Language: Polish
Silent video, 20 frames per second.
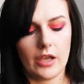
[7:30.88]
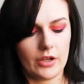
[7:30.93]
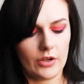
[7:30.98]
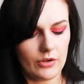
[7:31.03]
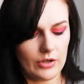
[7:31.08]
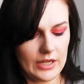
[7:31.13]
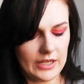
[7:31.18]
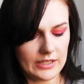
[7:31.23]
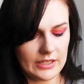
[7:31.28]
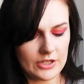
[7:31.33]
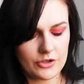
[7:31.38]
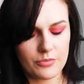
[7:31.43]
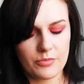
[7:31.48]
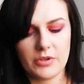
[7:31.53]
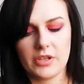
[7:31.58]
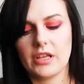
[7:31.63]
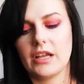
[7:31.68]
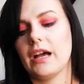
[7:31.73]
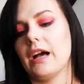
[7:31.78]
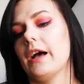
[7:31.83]
Kolejna
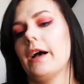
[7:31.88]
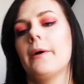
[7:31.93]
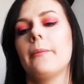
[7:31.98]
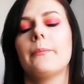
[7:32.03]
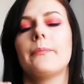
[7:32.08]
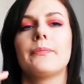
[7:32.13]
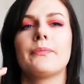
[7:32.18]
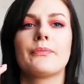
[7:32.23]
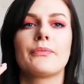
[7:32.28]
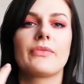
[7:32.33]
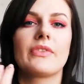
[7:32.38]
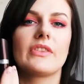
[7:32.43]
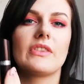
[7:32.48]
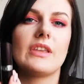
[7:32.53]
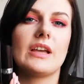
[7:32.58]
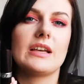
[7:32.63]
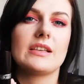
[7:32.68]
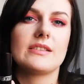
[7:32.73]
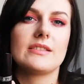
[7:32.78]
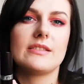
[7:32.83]
szminka, mm,
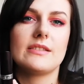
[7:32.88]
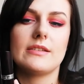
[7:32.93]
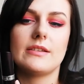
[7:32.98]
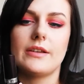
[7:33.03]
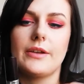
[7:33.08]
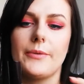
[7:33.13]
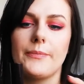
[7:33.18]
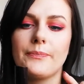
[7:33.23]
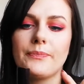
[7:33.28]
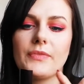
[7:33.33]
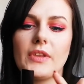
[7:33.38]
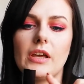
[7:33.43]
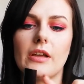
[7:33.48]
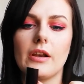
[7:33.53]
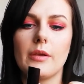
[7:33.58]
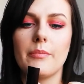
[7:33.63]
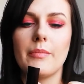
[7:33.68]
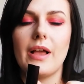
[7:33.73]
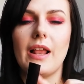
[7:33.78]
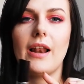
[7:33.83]
ta z mm,
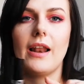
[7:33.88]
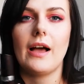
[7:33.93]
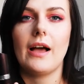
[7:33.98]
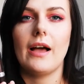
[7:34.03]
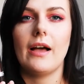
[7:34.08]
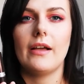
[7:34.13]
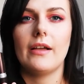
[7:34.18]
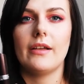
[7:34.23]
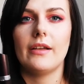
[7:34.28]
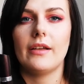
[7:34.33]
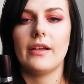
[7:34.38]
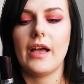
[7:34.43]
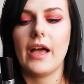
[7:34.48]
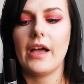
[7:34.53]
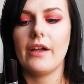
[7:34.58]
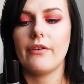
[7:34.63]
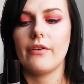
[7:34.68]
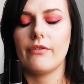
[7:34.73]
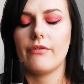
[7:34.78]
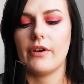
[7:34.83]
Rimmela
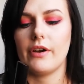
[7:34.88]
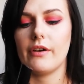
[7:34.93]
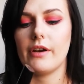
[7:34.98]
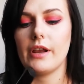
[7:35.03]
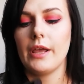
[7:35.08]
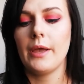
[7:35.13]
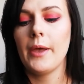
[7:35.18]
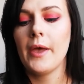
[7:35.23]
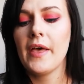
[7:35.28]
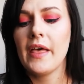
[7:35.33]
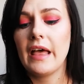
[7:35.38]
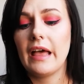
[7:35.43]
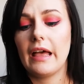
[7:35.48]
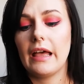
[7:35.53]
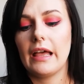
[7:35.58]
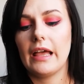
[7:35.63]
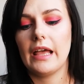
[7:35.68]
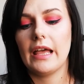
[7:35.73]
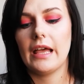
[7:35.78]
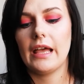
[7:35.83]
Airy Fairy,
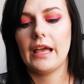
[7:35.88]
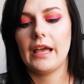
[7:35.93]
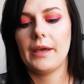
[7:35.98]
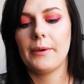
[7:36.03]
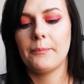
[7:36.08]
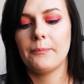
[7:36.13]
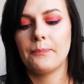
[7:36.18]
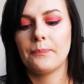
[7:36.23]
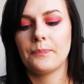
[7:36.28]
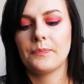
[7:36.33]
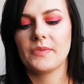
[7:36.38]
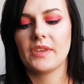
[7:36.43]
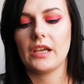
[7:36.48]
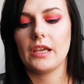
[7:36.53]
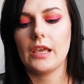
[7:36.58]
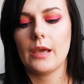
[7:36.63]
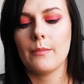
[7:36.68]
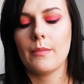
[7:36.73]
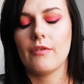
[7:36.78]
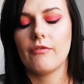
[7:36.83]

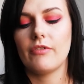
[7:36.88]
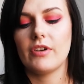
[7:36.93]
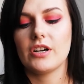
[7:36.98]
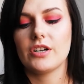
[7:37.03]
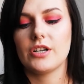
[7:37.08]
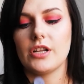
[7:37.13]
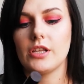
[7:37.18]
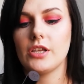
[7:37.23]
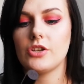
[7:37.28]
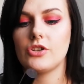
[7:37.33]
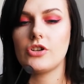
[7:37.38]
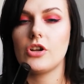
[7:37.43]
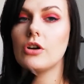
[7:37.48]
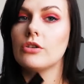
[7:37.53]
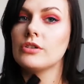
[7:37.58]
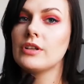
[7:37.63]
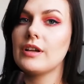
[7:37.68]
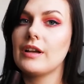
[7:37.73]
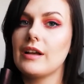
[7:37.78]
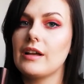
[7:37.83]
ja mam wrażenie, że
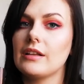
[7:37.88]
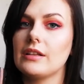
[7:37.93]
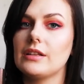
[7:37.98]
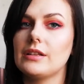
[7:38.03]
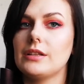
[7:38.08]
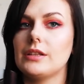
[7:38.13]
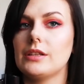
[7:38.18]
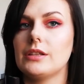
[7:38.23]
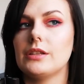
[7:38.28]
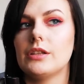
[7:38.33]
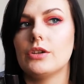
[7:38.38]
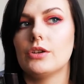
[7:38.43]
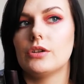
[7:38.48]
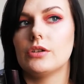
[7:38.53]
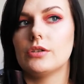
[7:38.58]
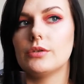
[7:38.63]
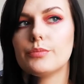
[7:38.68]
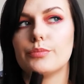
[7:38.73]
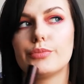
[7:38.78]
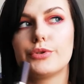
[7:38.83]
ona
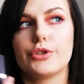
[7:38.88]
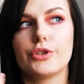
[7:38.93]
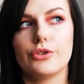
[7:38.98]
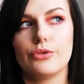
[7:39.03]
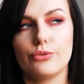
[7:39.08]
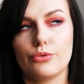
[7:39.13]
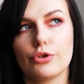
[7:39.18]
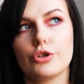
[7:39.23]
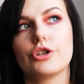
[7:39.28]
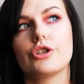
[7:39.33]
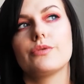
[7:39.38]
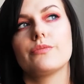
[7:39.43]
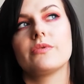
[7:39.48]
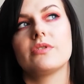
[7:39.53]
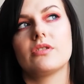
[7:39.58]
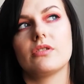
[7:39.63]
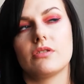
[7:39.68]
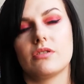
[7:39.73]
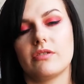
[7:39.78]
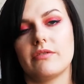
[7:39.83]
przy dłuższym
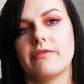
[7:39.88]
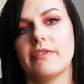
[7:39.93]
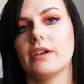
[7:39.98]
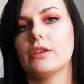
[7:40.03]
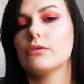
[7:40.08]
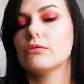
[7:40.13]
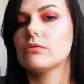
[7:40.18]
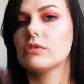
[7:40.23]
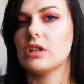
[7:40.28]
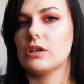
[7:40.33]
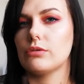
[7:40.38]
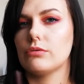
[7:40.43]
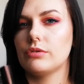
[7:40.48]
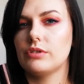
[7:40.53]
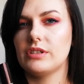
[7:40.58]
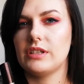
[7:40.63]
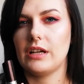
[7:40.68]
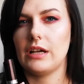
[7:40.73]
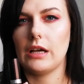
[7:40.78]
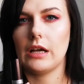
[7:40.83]
stosowaniu te
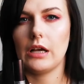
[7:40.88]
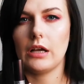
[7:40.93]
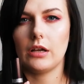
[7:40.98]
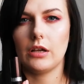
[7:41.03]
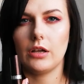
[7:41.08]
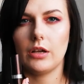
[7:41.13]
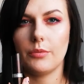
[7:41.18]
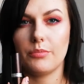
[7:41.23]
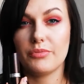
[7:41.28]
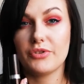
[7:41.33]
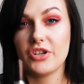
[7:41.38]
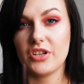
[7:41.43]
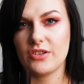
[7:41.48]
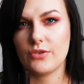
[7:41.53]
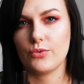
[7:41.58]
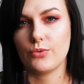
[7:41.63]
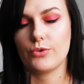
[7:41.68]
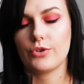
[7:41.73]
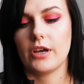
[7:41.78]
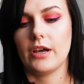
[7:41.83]
usta
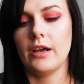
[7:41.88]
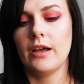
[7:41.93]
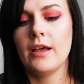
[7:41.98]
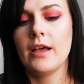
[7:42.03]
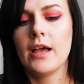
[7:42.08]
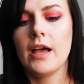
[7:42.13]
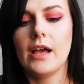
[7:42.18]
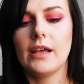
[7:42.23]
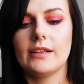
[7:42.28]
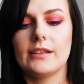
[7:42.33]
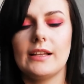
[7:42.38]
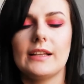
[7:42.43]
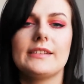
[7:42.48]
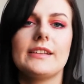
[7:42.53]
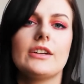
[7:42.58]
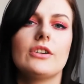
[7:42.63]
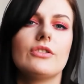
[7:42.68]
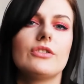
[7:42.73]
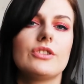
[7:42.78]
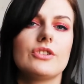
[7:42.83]
przesusza,
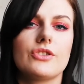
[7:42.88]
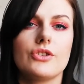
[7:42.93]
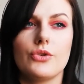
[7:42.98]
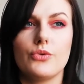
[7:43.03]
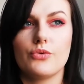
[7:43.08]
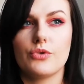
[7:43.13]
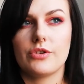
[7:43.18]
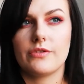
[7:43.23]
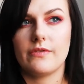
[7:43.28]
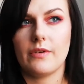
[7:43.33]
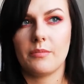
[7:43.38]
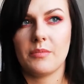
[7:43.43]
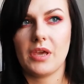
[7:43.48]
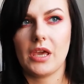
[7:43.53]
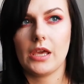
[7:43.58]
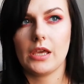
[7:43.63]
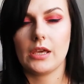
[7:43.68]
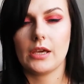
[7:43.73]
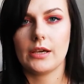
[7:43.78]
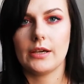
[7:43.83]
dlatego też nie używam
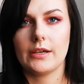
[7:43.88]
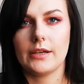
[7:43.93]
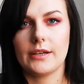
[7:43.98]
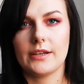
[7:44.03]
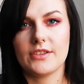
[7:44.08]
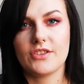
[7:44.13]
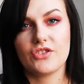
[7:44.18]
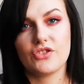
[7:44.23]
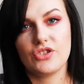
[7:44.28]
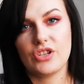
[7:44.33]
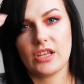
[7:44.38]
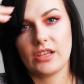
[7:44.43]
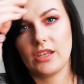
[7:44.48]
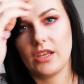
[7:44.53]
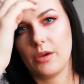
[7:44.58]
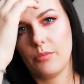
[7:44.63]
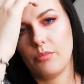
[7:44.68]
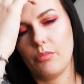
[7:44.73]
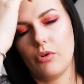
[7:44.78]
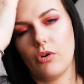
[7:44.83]
jej
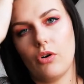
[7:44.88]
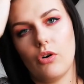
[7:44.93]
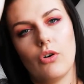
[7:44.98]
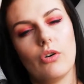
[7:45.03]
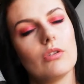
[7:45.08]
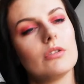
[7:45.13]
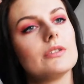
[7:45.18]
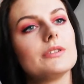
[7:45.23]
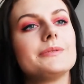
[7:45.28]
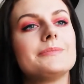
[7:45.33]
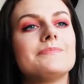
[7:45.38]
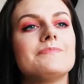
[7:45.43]
codziennie, bo,